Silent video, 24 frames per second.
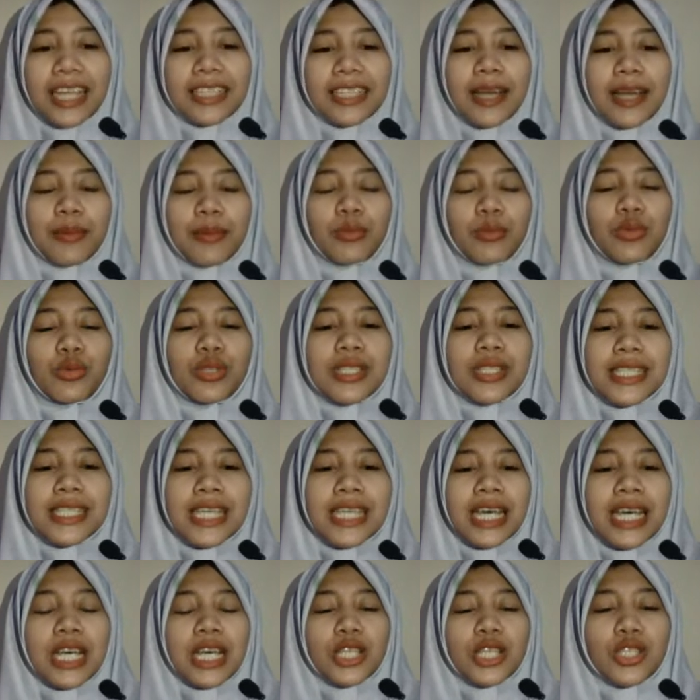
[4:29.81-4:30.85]
namun
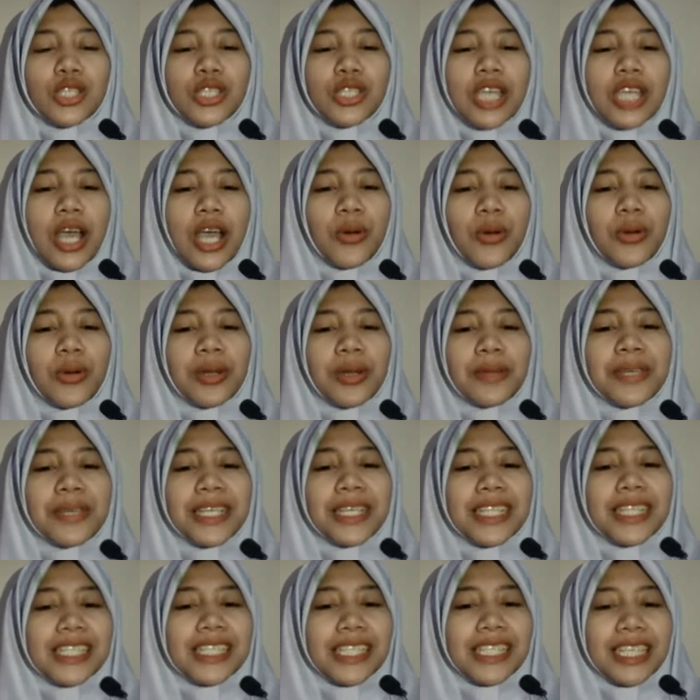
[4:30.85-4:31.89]
jauh
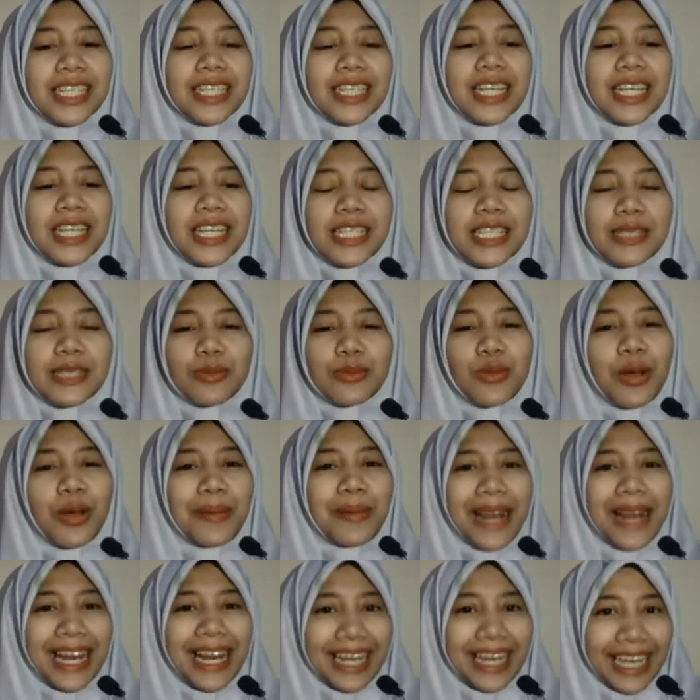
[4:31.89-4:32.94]
lebih kecil dari
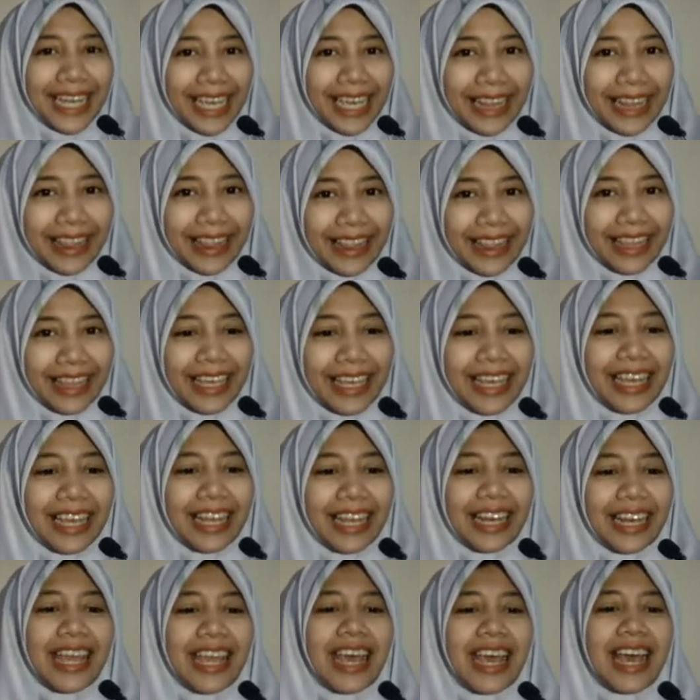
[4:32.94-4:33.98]
sebuah planet.
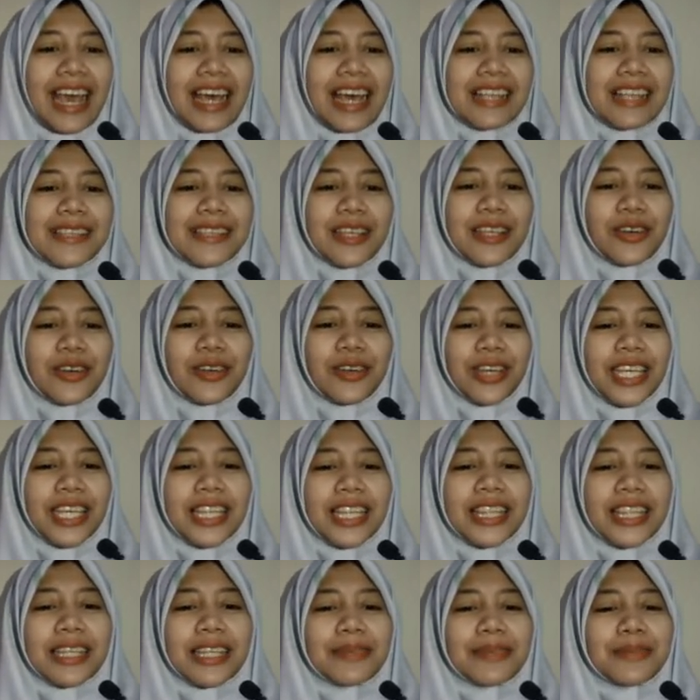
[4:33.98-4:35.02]
Nah,
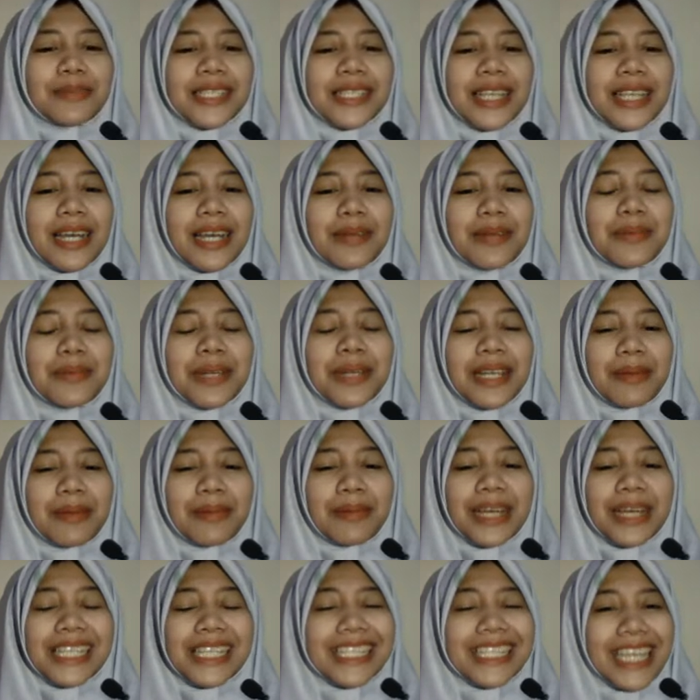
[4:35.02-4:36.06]
asteroid terbesar
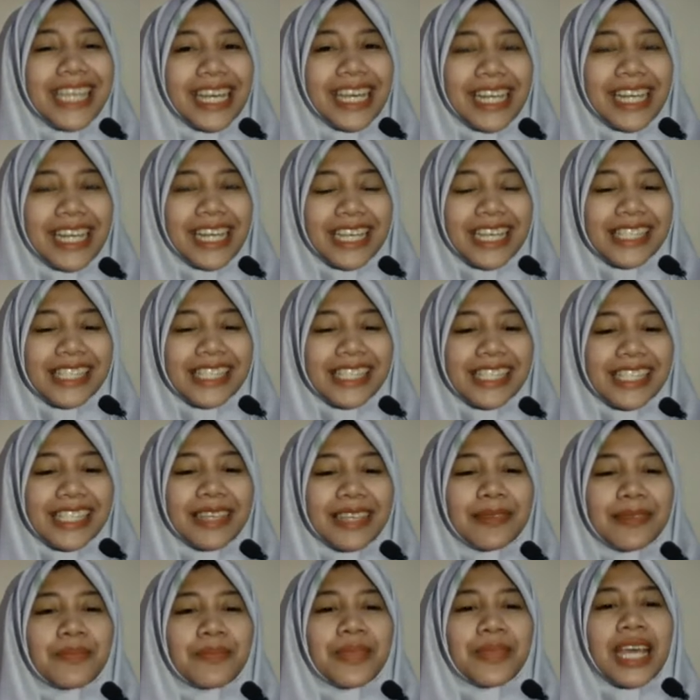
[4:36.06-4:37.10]
bernama Ceres.
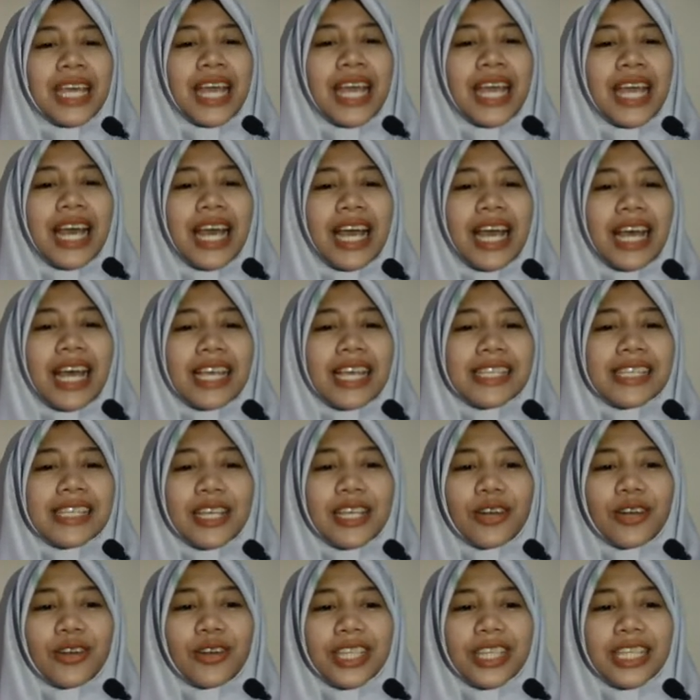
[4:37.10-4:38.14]

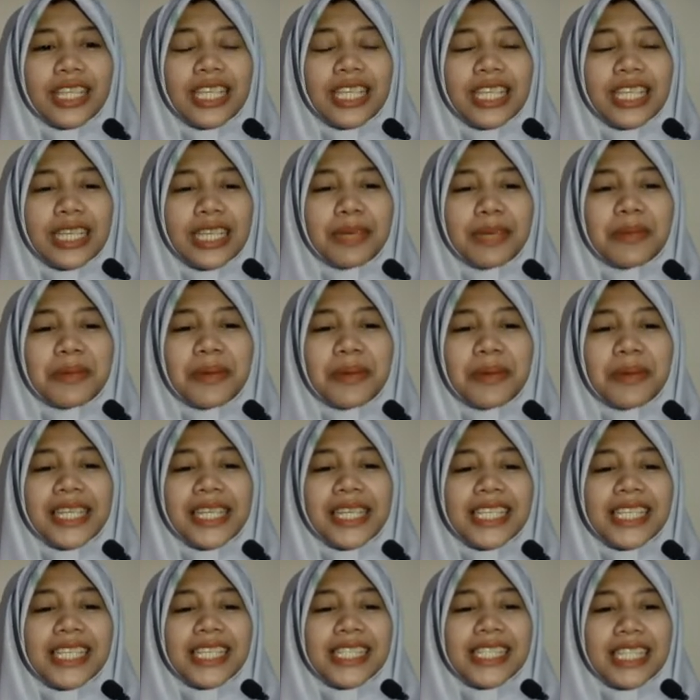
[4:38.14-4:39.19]
Asteroid ini
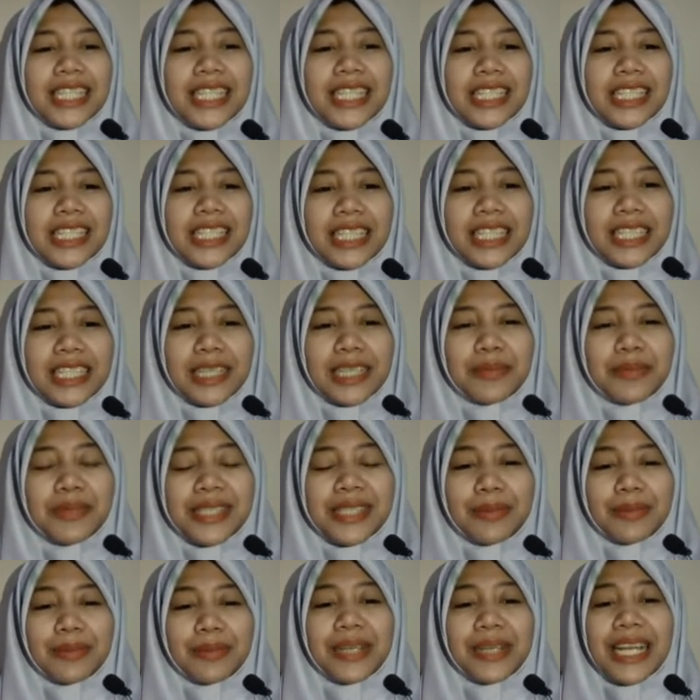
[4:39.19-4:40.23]
memiliki ciri-ciri
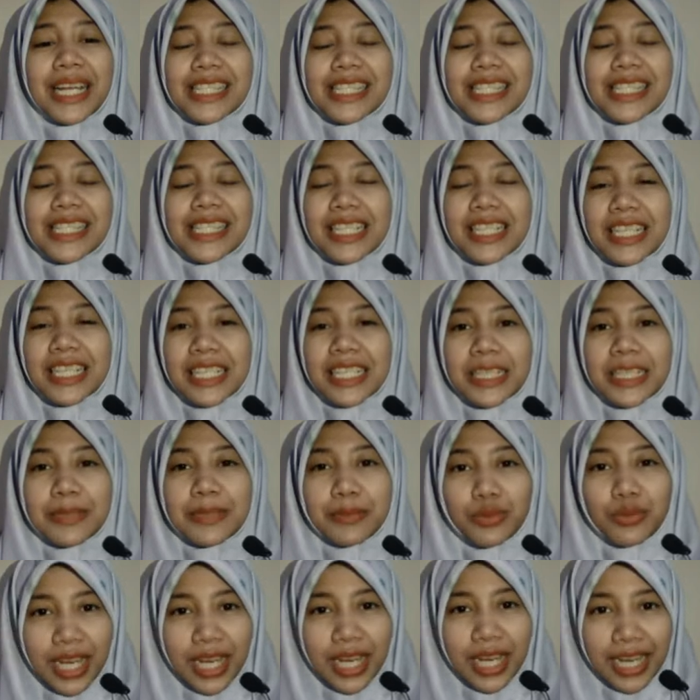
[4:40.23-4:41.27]
berasal dari
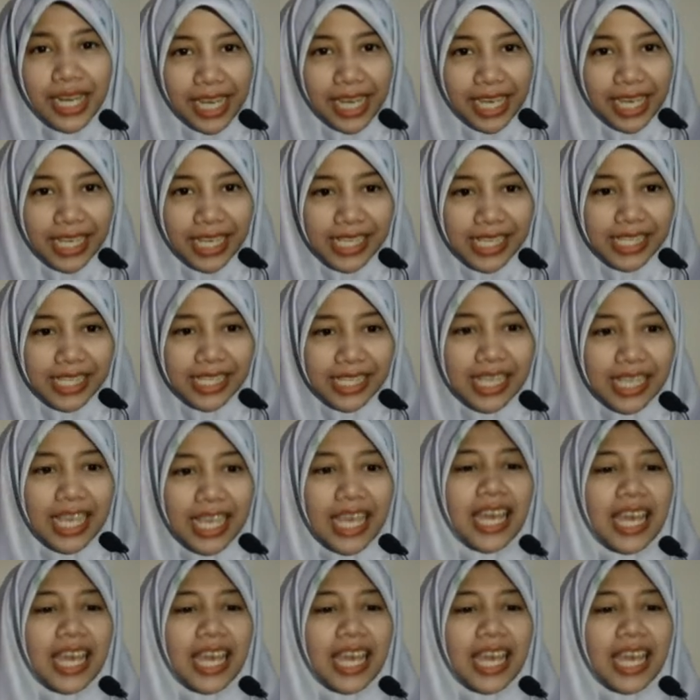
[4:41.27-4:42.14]
debu dan es